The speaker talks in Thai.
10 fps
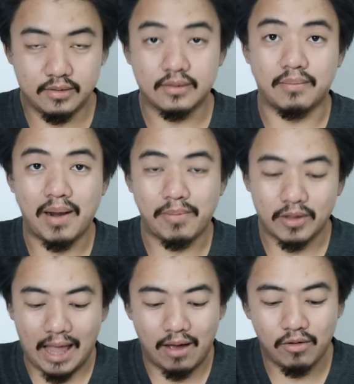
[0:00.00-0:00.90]
สำหรับรอ
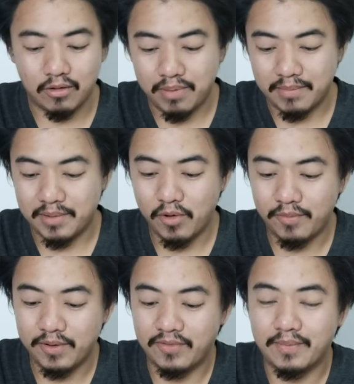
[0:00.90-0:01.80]
งเท้าของ p a m a b o
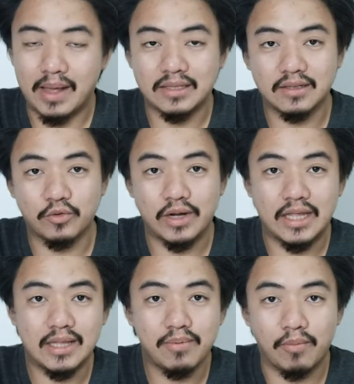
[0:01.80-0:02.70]
Performance ตัวนี้
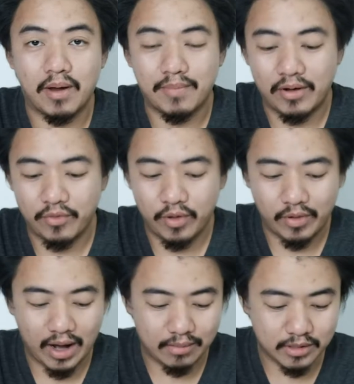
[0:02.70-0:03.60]
ที่ผมเอามารีวิว
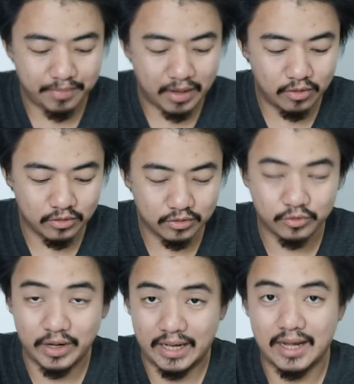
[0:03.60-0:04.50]
นะครับ จะเป็นรุ่น
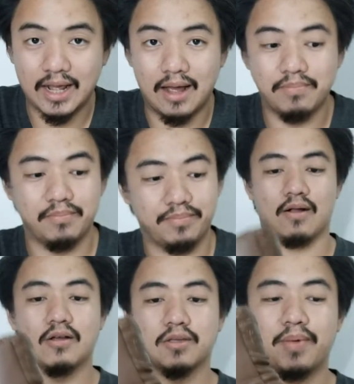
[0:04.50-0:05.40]
Street นะครับ
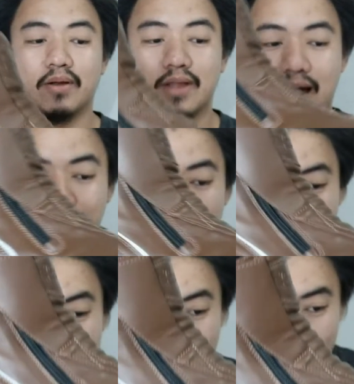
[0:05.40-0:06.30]
ก็จะเป็นรองเท้า
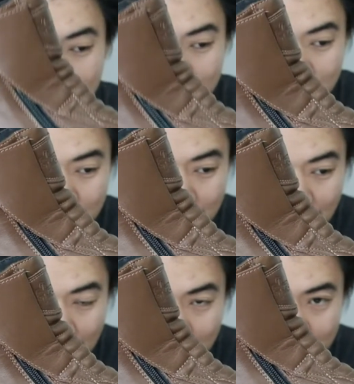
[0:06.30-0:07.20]
ที่
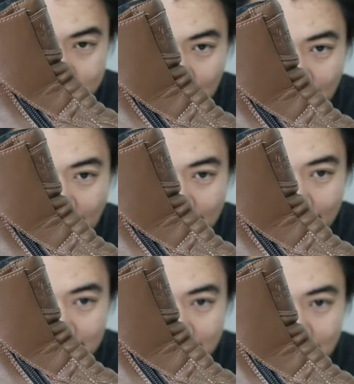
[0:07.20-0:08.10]
ใช้งาน
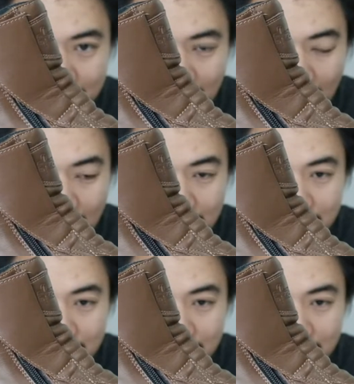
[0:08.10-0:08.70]
ได้จริงทั้ง